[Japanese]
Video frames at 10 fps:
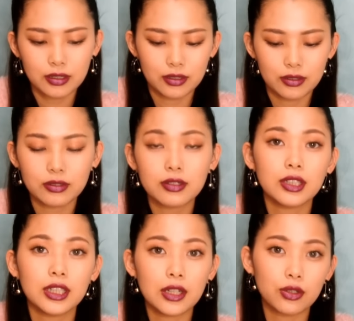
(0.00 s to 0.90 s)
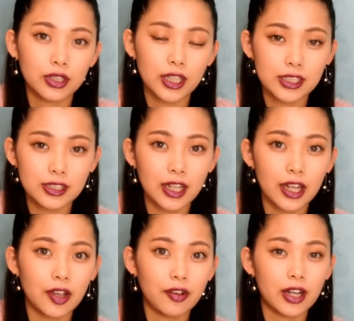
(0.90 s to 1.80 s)
本当にね粉質が
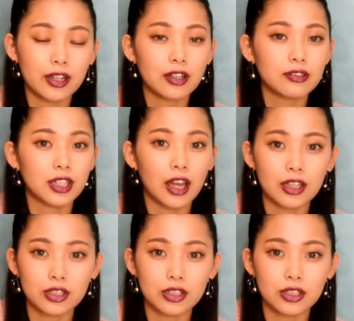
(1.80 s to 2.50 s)
柔らかくて発